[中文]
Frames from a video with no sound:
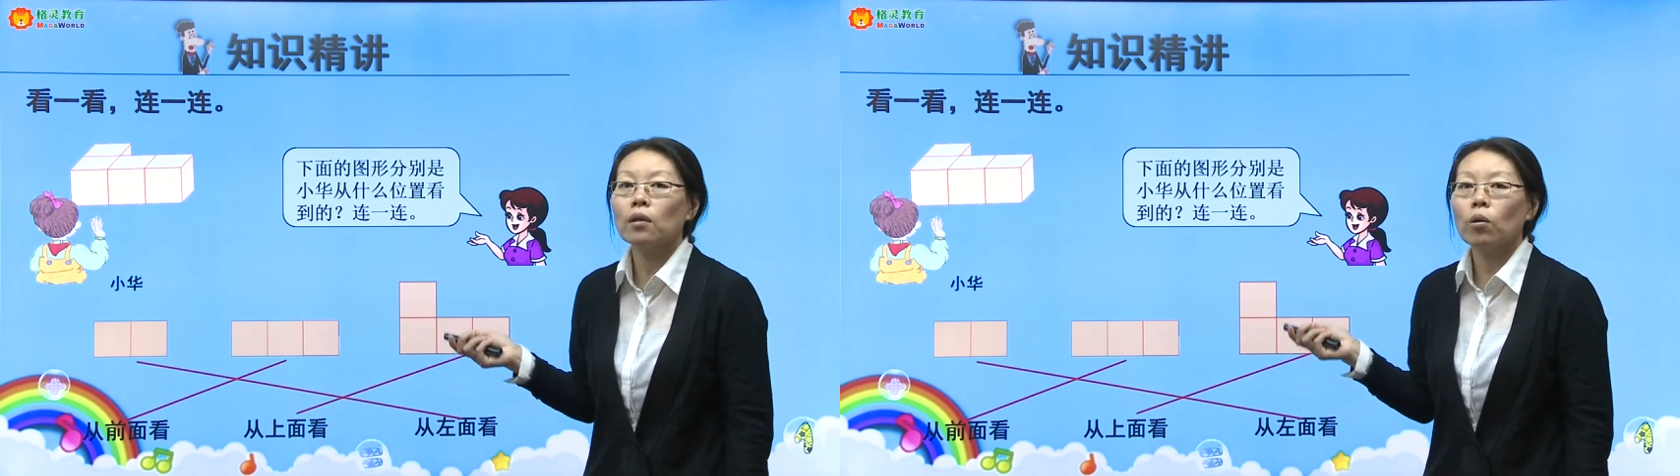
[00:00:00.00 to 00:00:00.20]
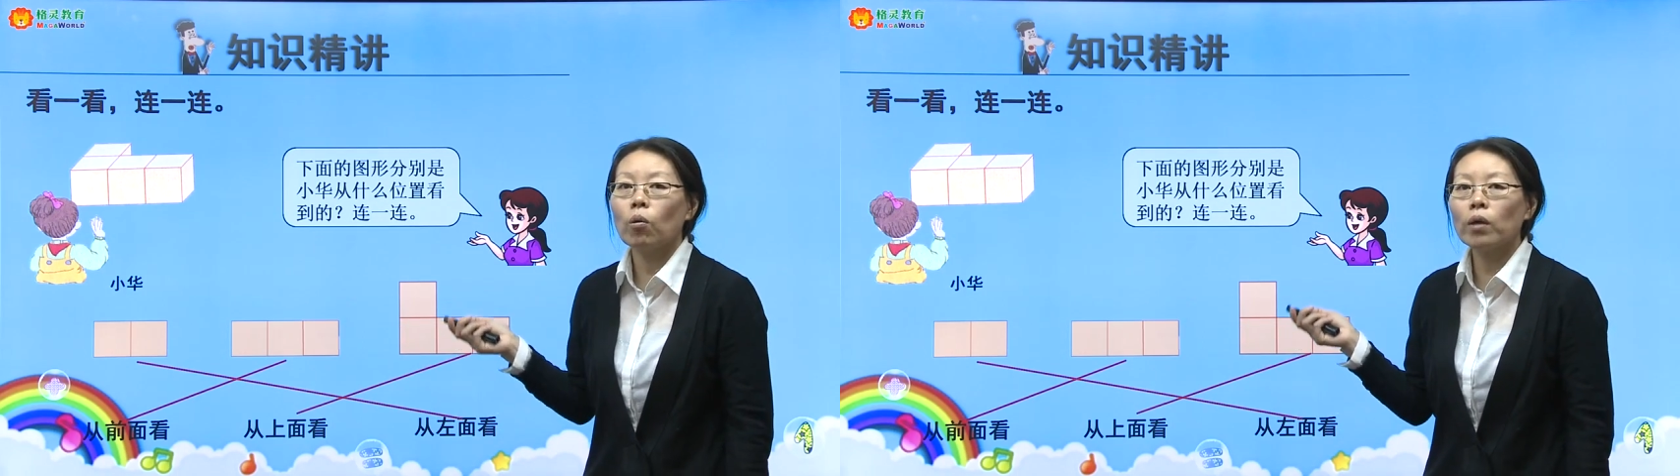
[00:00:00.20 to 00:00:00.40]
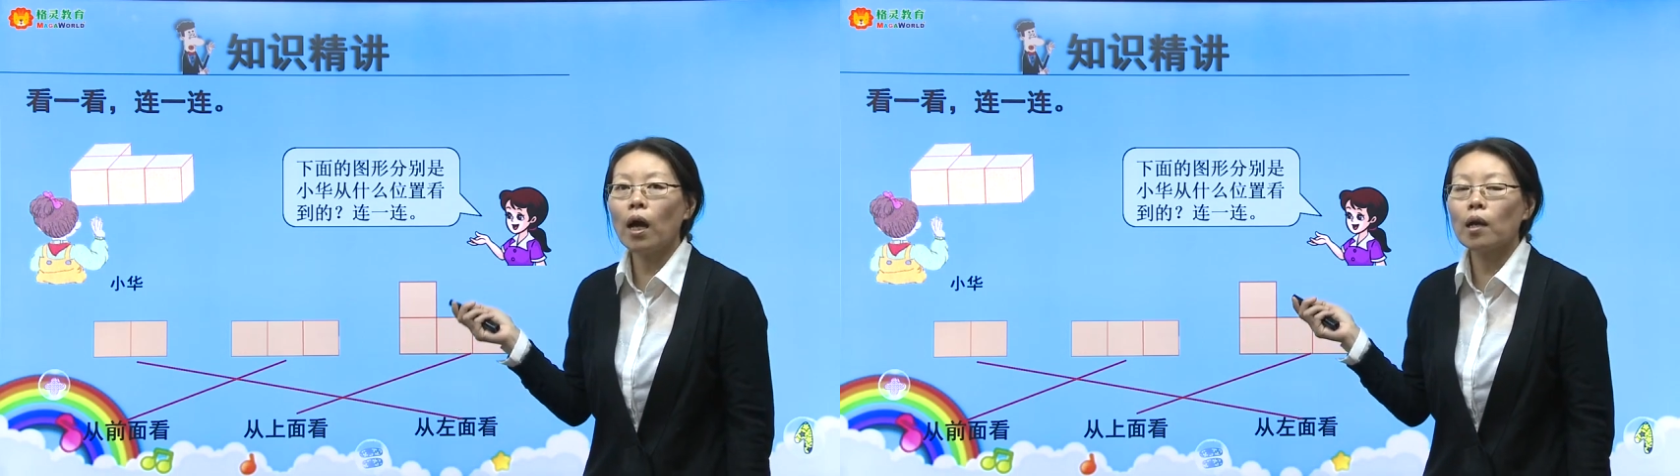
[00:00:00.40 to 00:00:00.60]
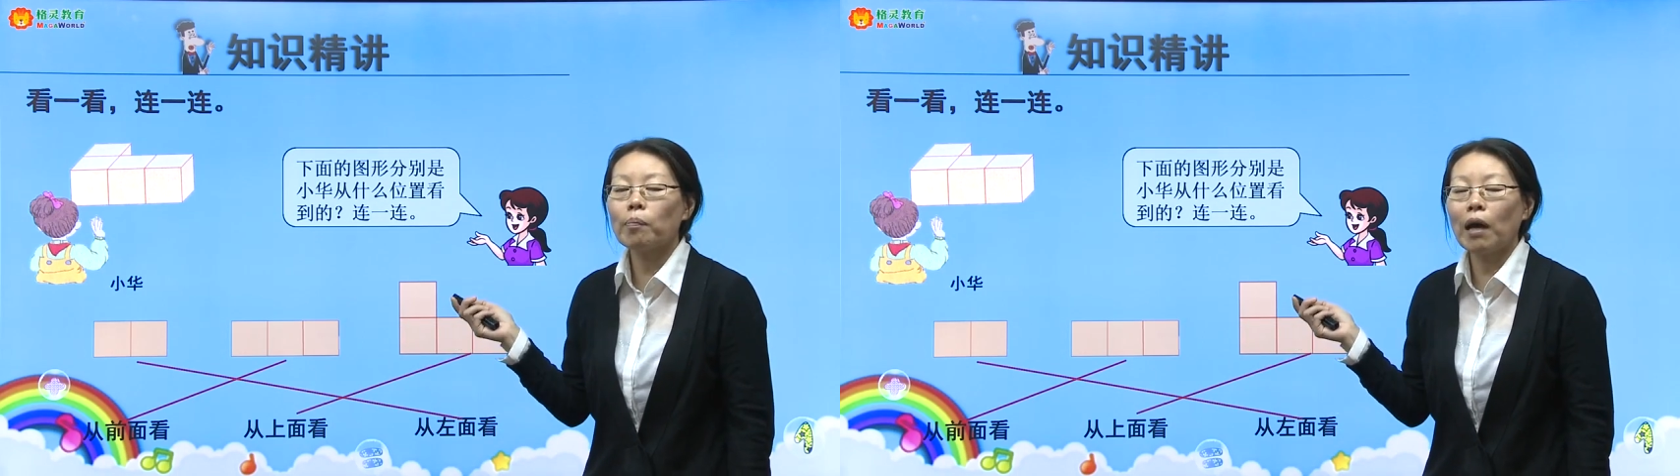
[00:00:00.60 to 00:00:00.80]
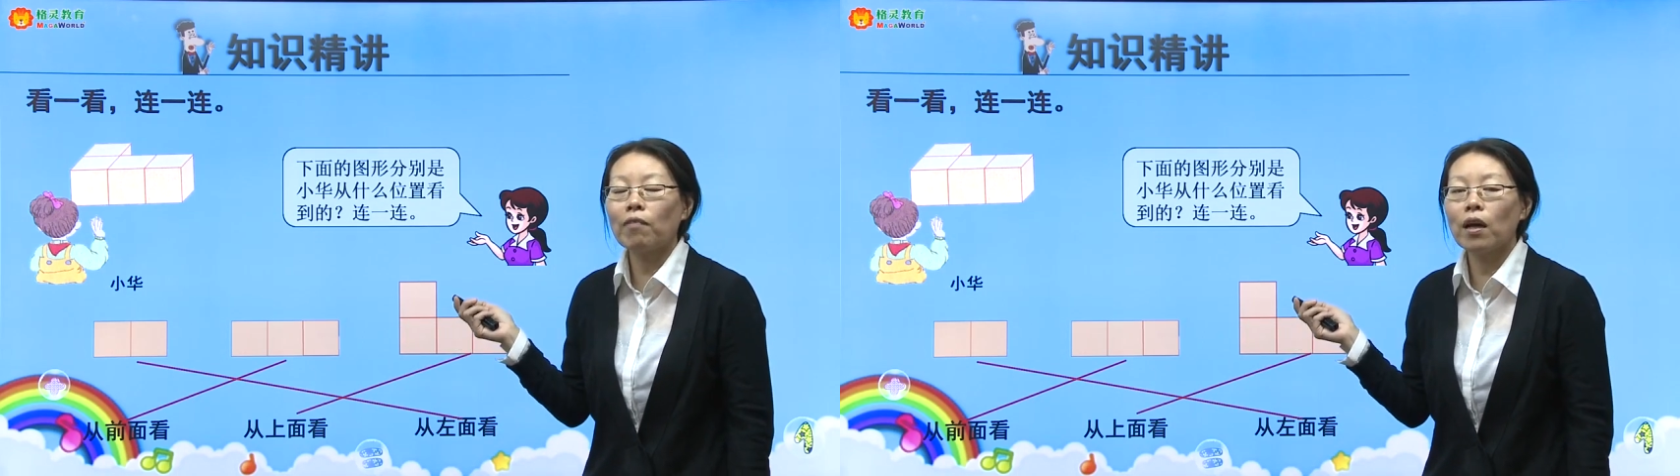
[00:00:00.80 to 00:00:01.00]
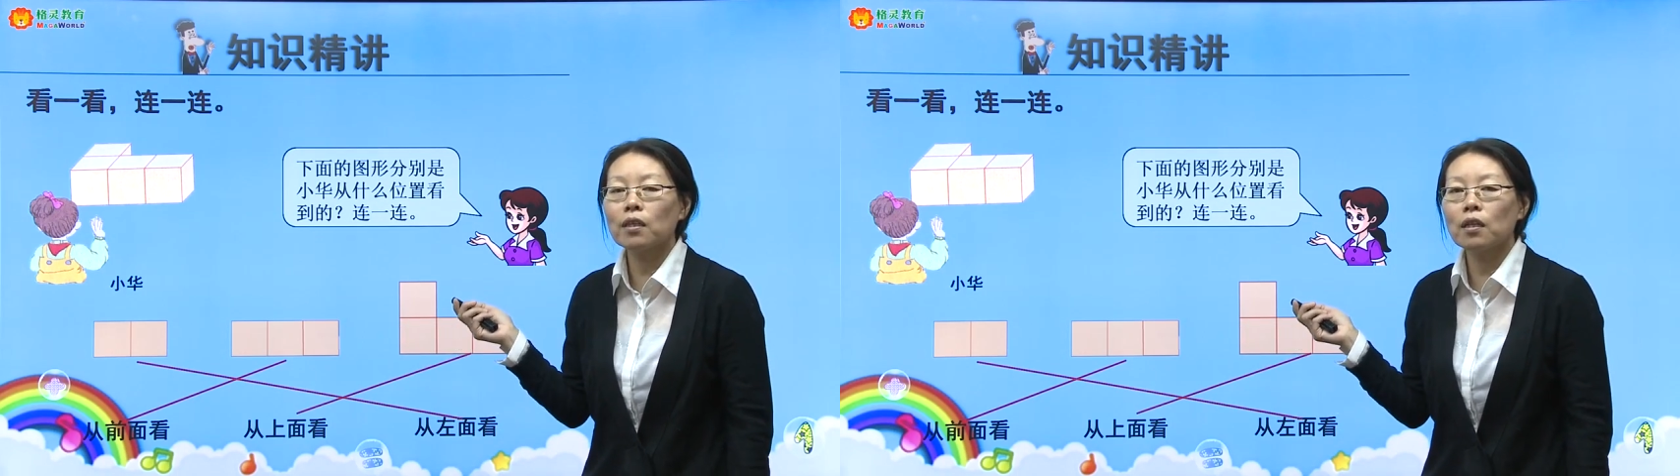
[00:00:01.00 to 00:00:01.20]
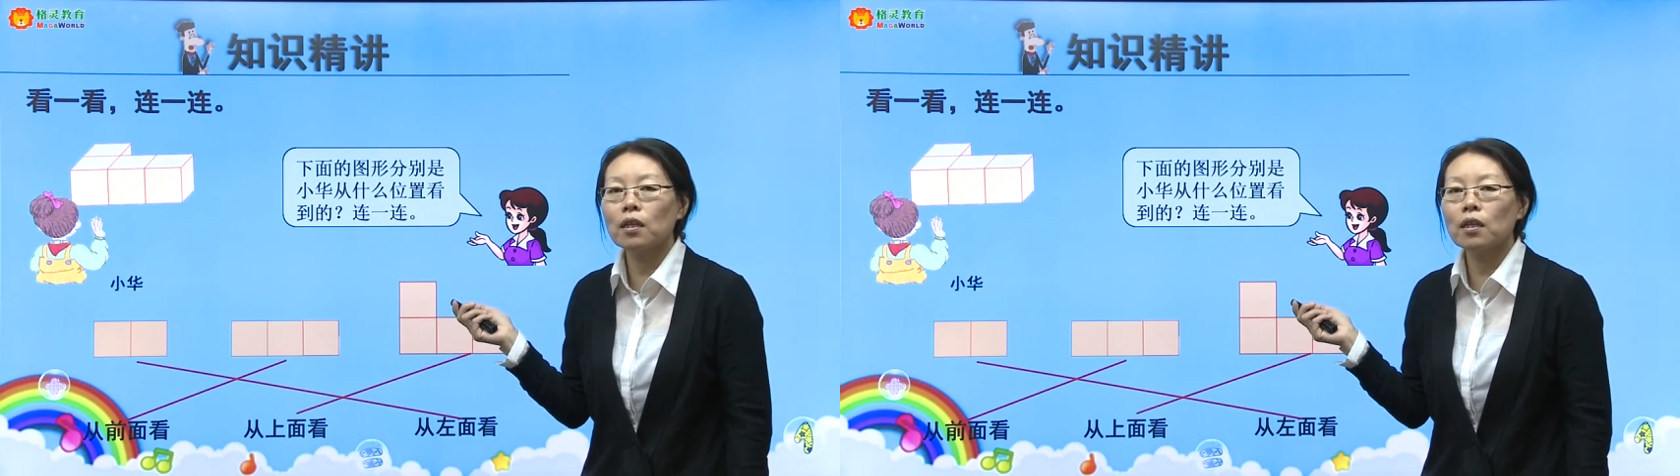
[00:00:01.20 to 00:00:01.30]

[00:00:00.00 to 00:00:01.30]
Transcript: 同样的摆放这个